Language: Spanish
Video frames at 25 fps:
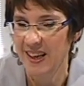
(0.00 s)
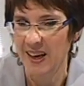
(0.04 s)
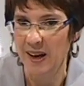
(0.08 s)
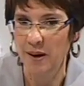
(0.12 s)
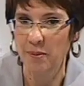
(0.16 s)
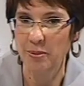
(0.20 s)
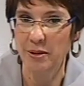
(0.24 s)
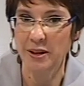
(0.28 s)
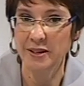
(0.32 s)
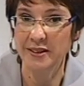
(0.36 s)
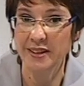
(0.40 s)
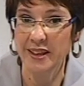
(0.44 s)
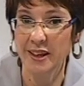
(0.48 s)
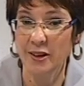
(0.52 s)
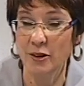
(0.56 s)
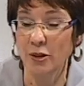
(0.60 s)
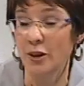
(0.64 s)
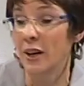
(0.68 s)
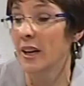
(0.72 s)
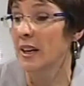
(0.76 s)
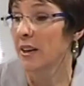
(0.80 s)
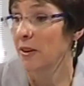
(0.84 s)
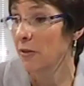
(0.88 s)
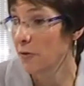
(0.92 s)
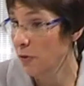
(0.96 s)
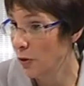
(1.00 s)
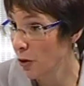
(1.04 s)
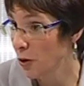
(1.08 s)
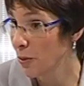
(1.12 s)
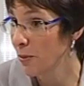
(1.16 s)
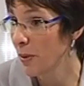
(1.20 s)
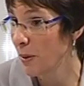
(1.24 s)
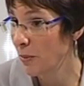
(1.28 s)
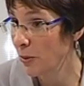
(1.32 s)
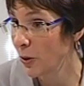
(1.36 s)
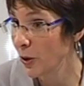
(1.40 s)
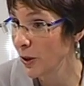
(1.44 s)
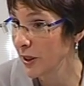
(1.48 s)
Ha planteado la
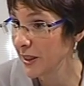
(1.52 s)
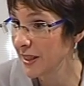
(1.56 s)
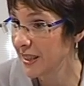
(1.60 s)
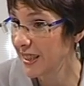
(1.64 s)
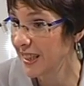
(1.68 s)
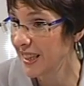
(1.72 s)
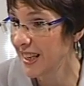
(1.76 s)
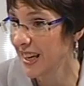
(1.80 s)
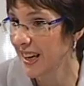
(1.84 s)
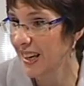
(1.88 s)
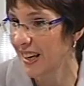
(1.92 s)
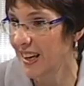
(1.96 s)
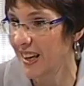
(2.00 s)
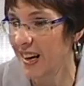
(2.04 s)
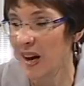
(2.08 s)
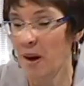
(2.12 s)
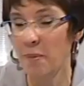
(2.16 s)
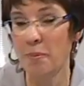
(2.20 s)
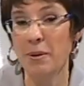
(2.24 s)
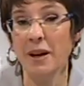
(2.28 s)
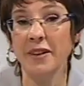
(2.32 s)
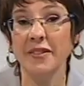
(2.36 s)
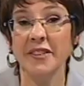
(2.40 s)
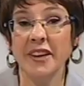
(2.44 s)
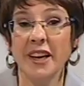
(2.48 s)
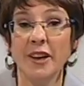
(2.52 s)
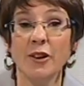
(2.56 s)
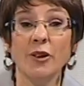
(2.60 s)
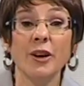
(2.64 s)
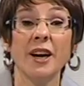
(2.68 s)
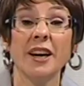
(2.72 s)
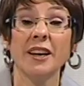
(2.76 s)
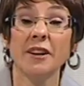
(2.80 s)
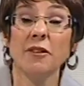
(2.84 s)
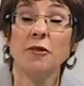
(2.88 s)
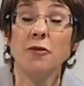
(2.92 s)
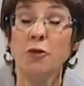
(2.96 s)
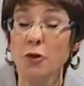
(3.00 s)
reforma política, ha planteado
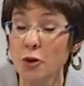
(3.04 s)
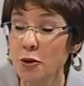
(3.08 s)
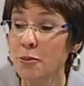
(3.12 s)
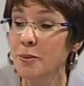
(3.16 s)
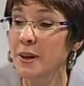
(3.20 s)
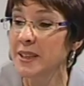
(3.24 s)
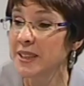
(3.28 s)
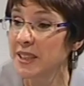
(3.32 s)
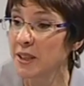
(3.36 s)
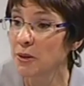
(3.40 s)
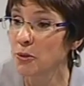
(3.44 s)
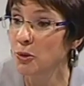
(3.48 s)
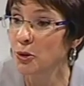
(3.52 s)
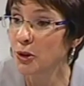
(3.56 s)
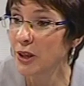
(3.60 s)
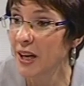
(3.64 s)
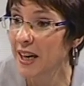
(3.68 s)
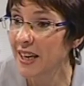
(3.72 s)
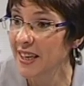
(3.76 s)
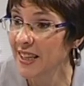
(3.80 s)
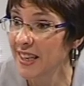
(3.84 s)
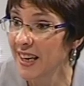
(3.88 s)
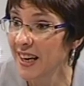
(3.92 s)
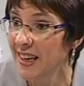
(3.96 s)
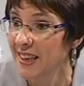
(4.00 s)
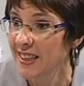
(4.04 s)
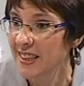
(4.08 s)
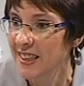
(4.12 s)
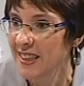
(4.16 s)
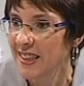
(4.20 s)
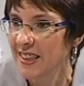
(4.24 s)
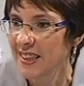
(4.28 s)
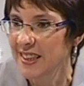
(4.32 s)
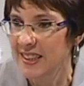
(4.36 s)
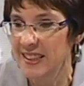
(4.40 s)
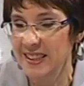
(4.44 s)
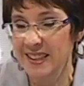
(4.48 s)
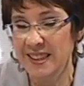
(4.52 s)
la reforma tributaria
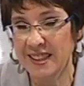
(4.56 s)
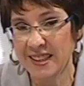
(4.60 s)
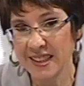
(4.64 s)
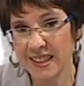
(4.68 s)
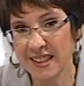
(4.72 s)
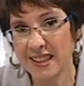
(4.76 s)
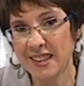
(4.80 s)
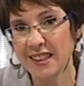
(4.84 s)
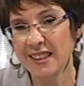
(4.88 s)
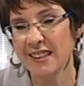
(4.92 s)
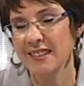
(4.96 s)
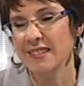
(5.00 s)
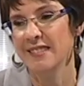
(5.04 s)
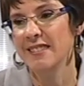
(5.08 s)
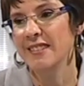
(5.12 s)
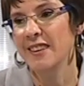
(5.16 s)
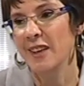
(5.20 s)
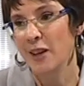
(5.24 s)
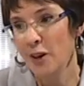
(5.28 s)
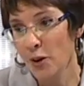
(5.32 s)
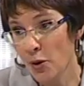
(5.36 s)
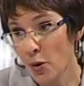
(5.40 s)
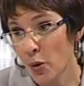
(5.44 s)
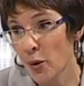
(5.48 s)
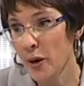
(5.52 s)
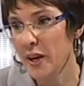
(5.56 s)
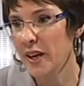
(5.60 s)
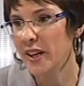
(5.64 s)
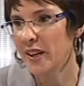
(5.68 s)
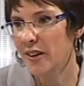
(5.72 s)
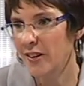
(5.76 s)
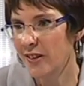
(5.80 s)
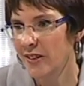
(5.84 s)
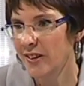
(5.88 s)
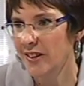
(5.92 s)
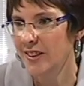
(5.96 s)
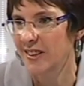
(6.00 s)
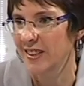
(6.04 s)
y
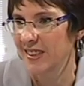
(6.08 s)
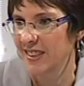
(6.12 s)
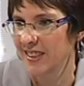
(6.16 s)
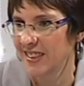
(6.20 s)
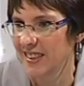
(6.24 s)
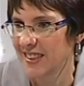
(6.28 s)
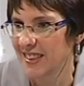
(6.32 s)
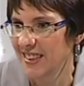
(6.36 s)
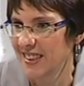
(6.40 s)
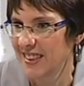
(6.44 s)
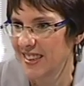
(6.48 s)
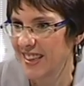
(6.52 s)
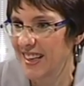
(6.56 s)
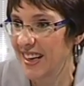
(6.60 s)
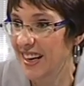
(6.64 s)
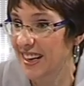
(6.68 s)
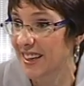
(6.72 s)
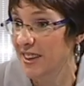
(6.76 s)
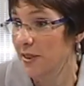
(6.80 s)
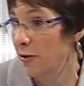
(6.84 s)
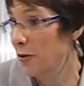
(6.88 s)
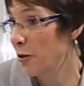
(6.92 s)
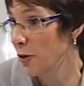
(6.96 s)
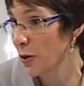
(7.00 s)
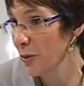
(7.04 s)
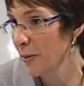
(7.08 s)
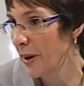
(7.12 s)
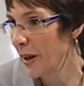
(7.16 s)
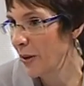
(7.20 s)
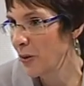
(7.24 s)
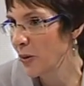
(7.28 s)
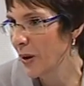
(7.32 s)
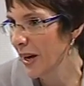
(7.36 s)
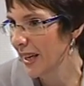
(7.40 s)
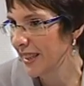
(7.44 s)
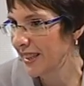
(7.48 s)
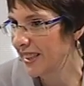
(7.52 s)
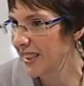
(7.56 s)
luego la reforma
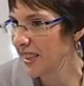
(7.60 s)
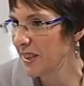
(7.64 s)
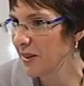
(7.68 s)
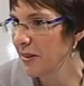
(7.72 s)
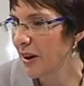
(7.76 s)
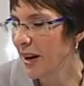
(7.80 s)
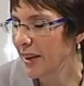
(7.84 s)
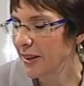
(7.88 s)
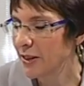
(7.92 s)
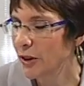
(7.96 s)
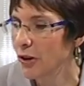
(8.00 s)
educativa.